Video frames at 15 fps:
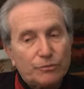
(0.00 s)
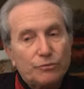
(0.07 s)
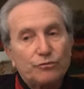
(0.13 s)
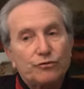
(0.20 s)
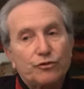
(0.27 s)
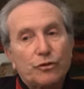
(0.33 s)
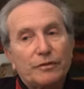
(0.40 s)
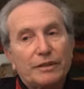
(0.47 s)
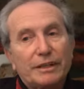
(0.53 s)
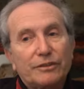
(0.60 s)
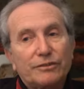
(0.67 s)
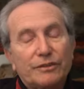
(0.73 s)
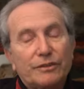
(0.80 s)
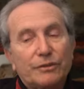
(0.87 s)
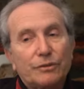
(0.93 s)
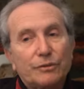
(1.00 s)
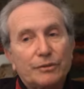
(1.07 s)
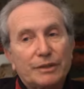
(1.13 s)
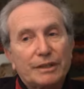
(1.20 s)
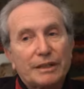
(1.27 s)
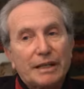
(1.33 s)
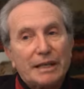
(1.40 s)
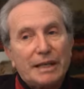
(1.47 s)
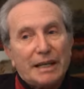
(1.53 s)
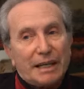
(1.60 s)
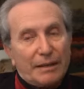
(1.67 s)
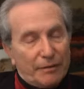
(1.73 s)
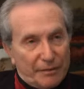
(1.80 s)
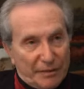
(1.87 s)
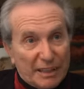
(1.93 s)
un giovane signore
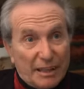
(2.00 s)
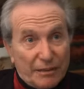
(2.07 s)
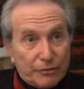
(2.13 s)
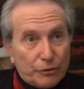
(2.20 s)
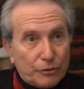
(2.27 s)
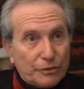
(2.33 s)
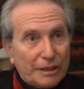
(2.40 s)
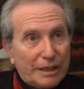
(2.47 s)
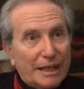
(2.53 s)
che aveva dei forti